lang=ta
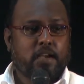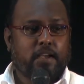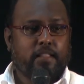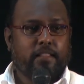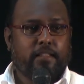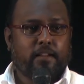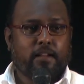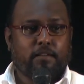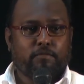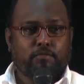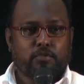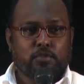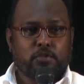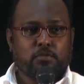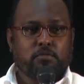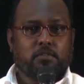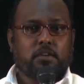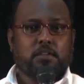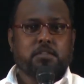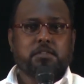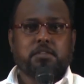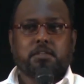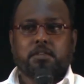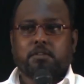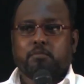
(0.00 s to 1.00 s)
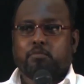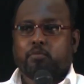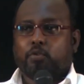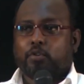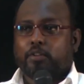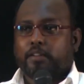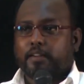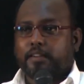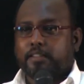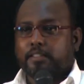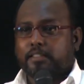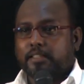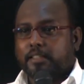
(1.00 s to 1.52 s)
அதை நாம் விசுவாசிக்கும்
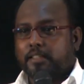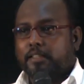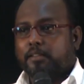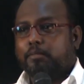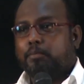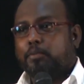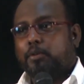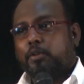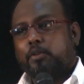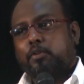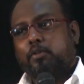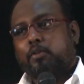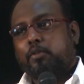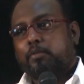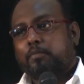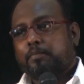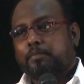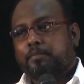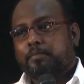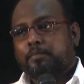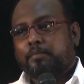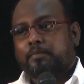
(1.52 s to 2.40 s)
போது என்ன செய்யப்படுகிறோம்